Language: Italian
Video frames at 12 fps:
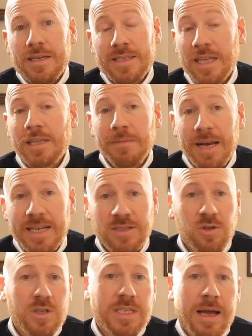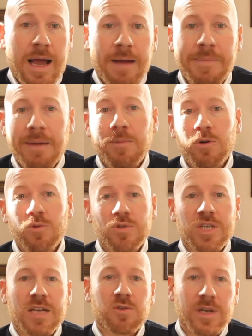Settimana scorsa abbiamo
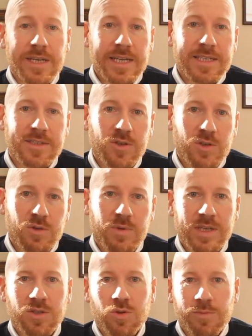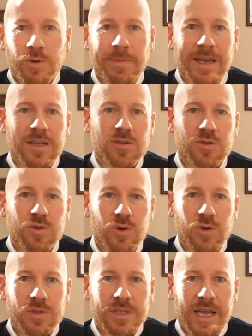annunciato l'inizio di questo
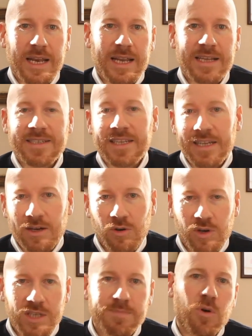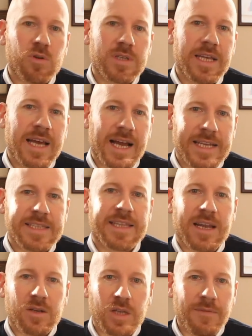momento del Sindaco Risponde
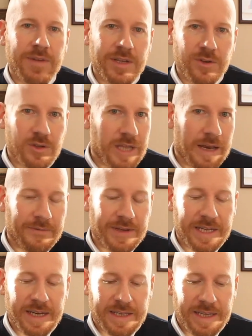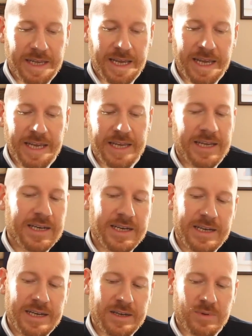all'interno del video del venerdì e
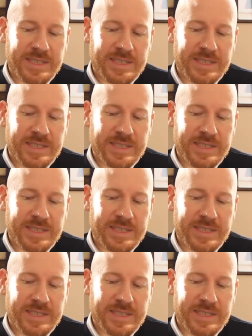eh,